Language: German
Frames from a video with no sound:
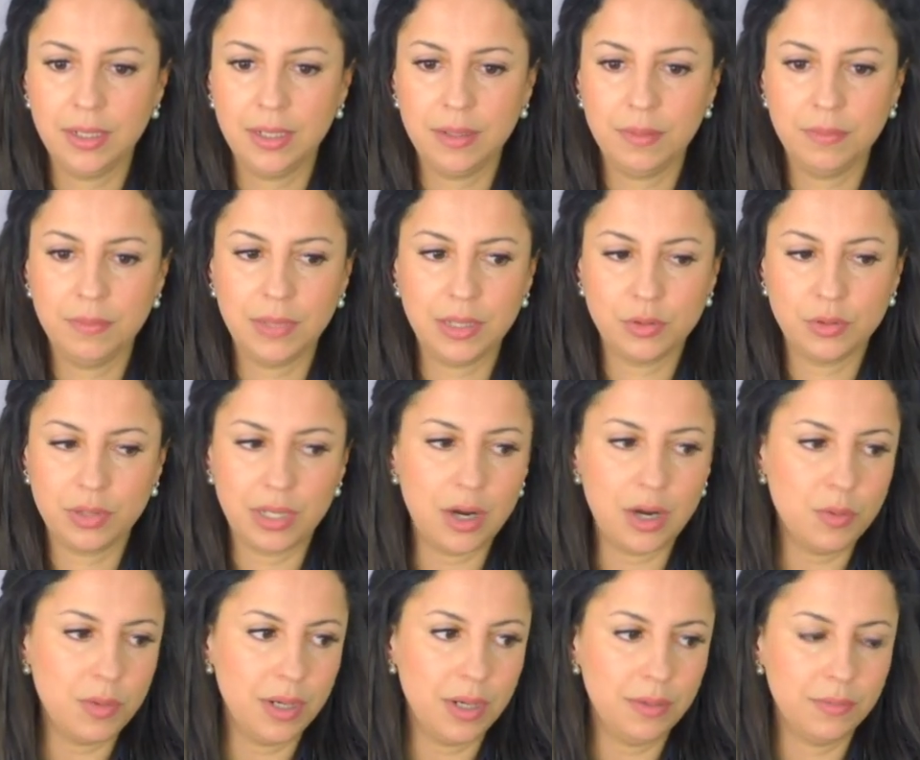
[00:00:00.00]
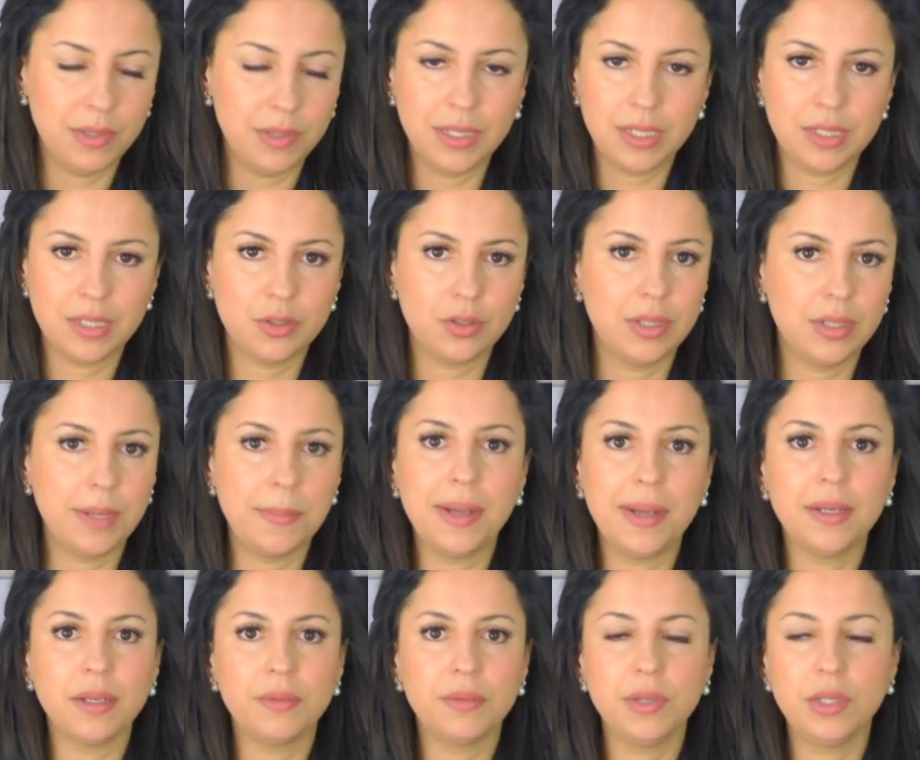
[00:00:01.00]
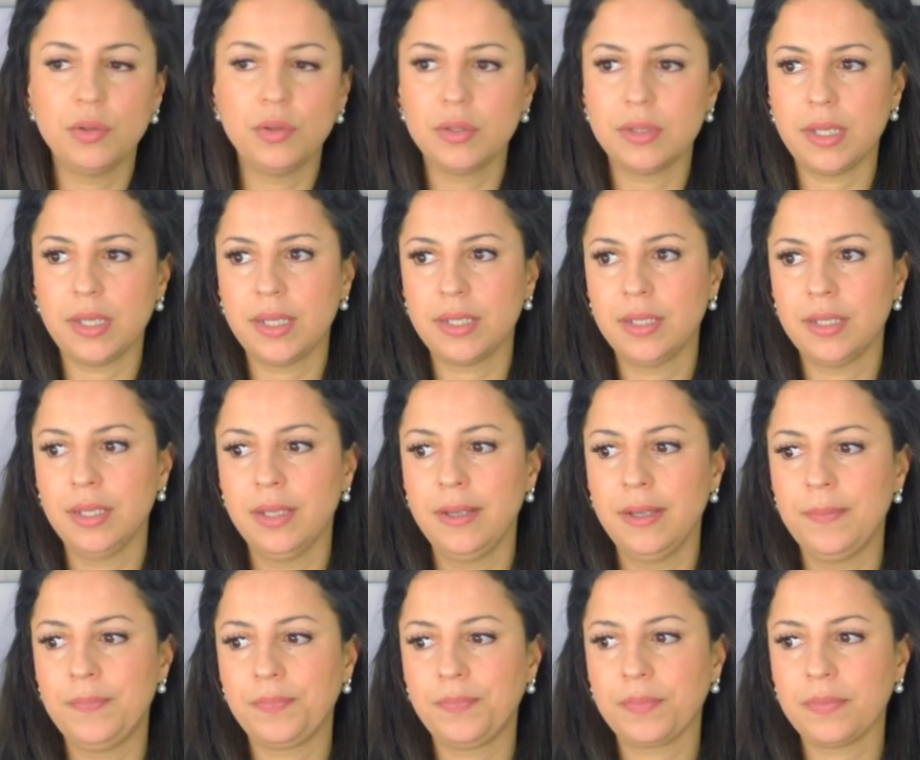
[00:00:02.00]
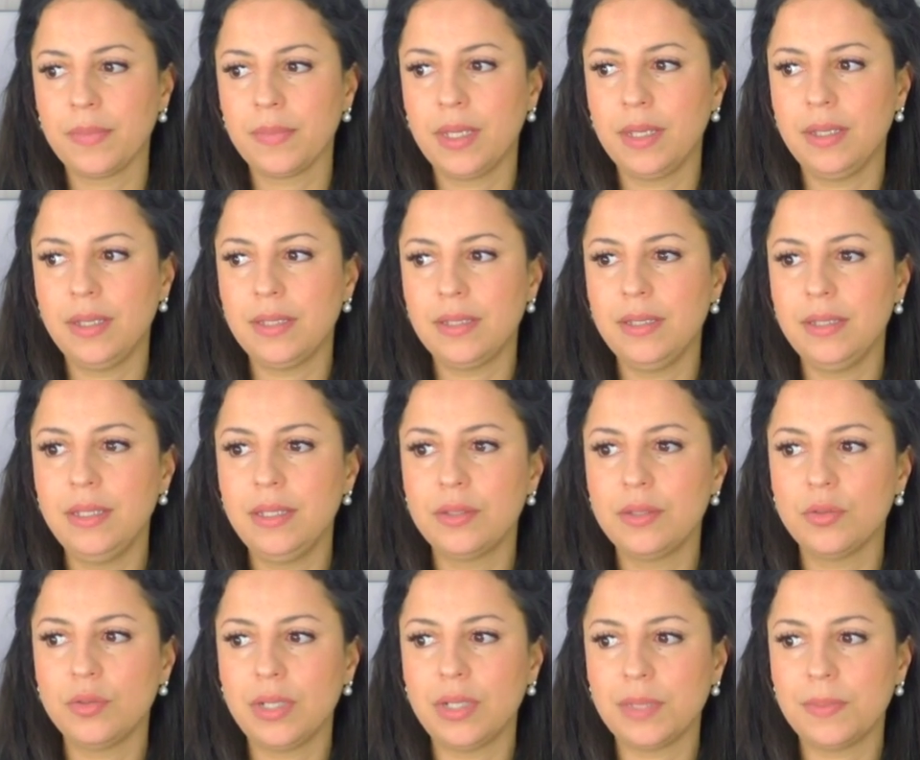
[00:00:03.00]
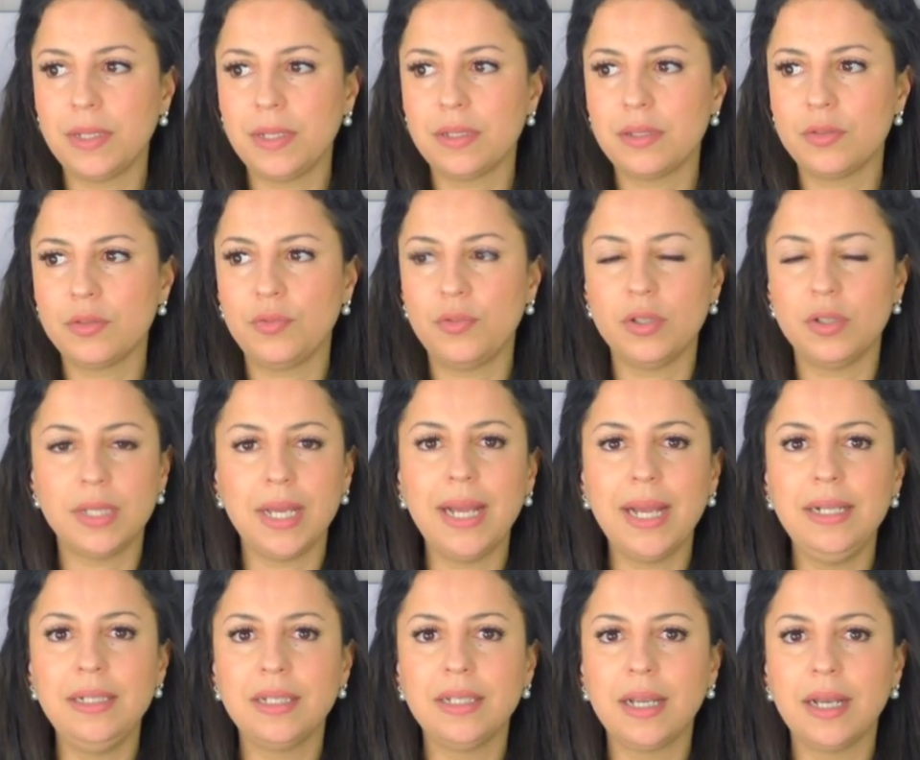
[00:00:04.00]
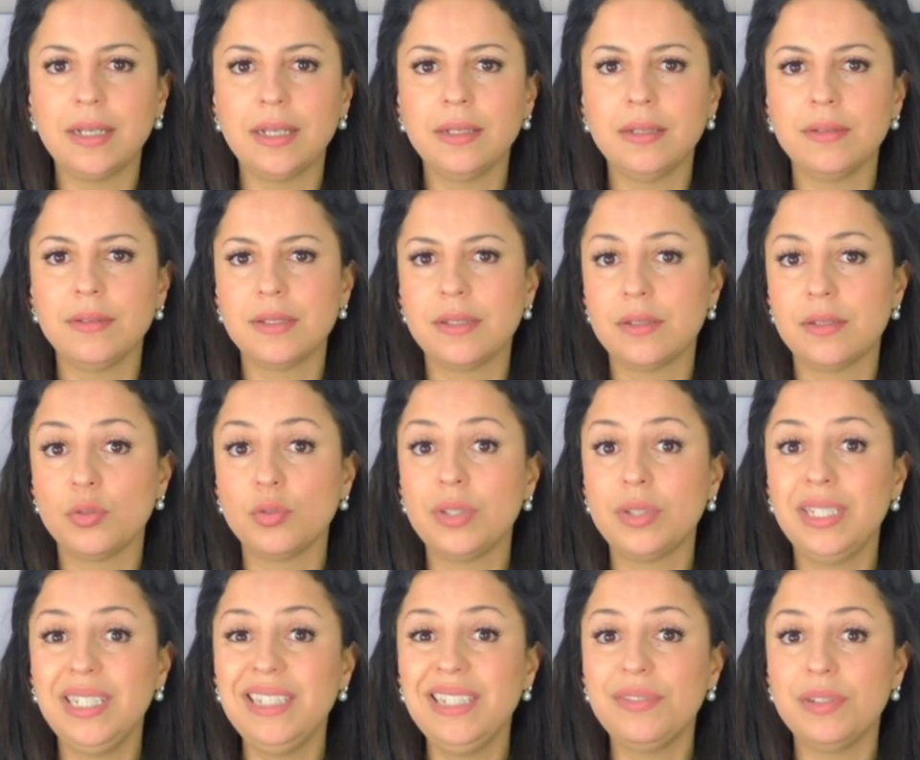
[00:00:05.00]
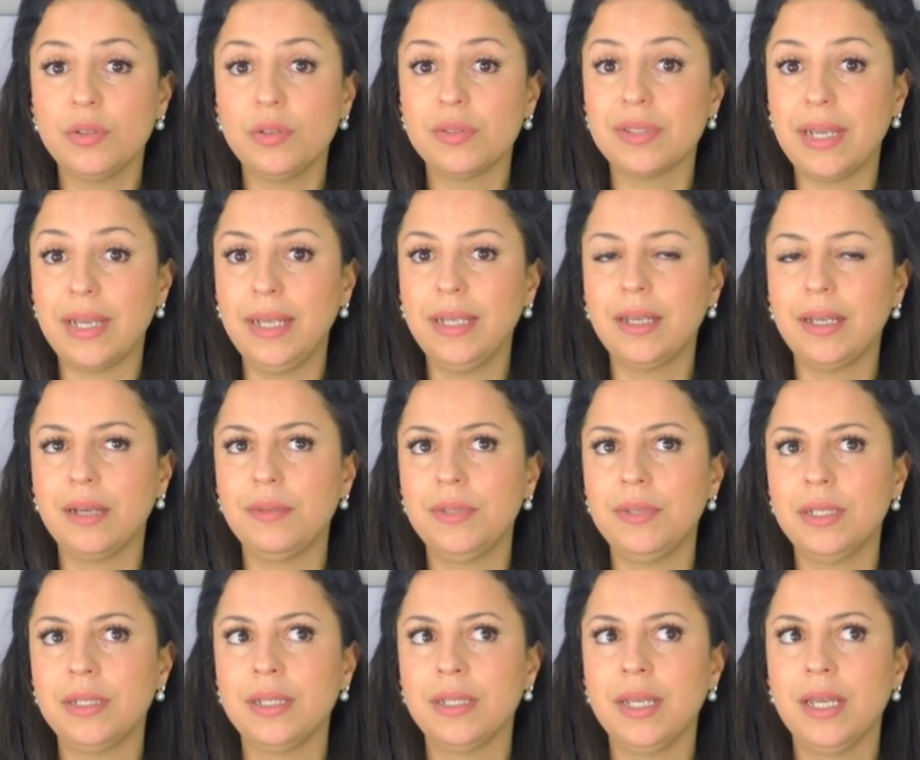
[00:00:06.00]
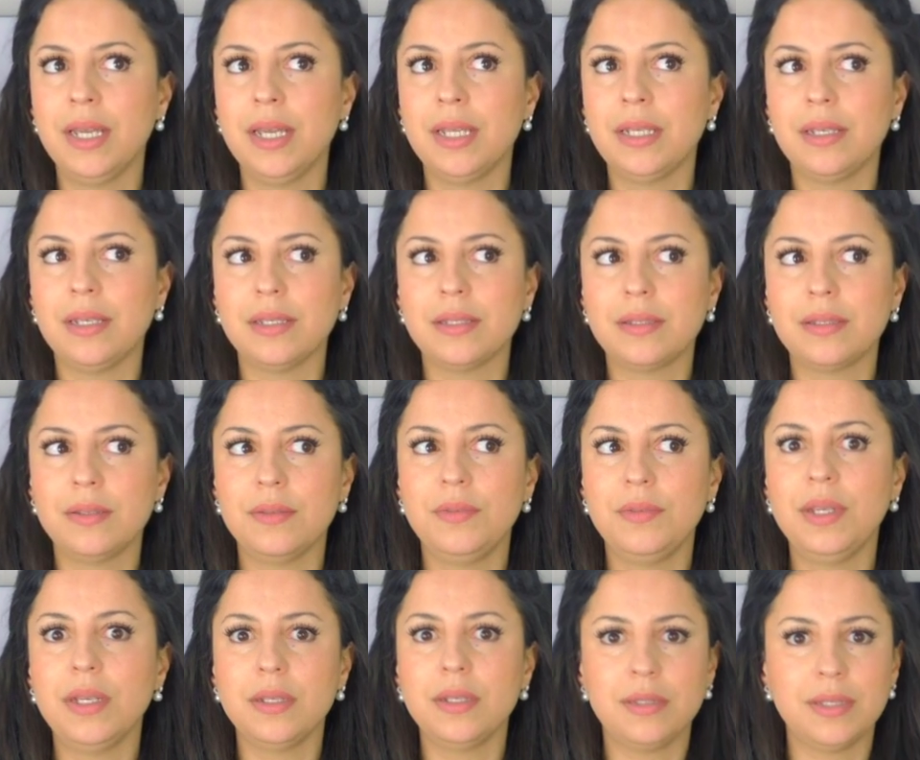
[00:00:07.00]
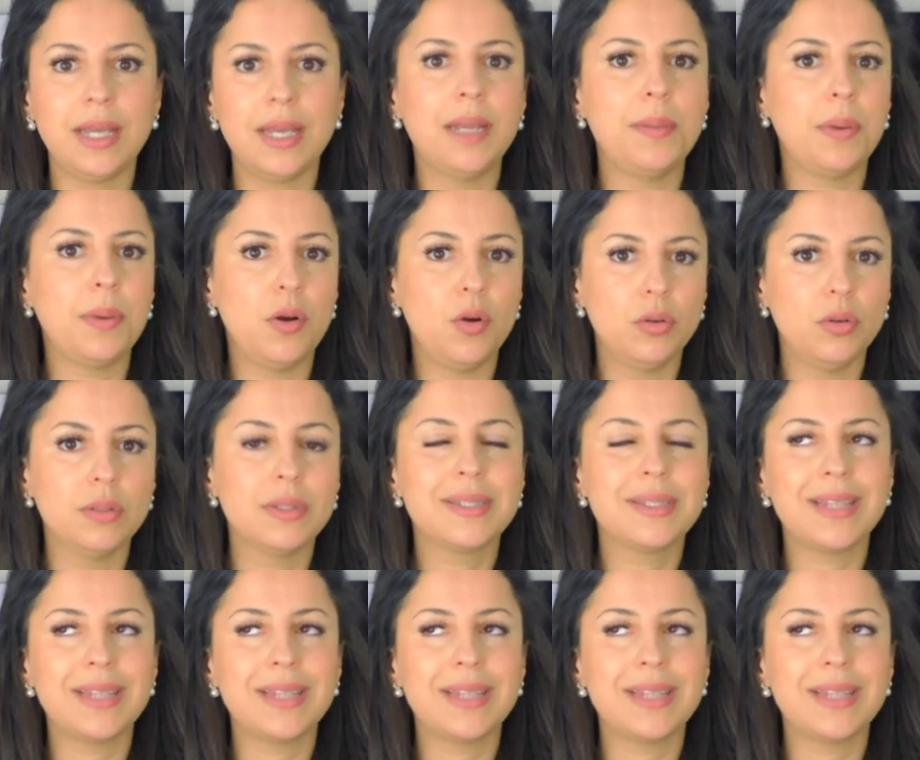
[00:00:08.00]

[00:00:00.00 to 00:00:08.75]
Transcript: Ähm, also Trauma, hatte ich schon in einem anderen Video gesagt, Mm, ist nicht so, dass man es sofort heilen kann. Es ist so tief in uns eingraviert, dass wir Zeit brauchen.